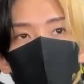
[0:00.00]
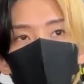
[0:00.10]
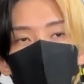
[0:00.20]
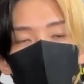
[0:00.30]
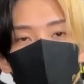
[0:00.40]

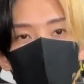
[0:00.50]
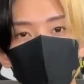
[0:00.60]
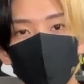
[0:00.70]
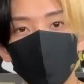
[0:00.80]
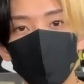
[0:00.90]
あれを
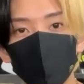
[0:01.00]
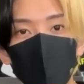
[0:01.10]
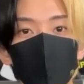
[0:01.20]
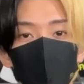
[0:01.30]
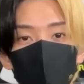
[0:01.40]
貫くっていう
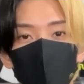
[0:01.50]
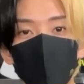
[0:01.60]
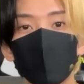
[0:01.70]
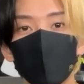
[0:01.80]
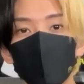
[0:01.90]
タイプで僕はな
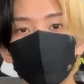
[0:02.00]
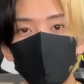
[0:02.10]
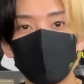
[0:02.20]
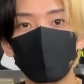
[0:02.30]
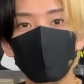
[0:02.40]
いんでね
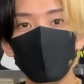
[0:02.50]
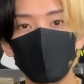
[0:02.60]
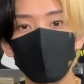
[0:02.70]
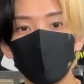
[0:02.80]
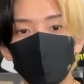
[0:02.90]
やってみて
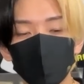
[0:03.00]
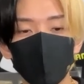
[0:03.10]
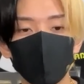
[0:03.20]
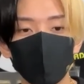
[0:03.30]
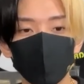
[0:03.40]
違う
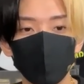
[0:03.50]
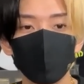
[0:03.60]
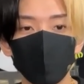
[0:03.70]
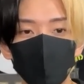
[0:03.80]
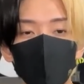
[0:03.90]
かったらすぐ
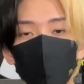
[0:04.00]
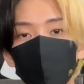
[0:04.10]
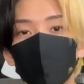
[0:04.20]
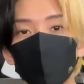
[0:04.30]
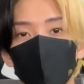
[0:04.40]
に変えるっ
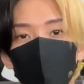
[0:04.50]
ていうのが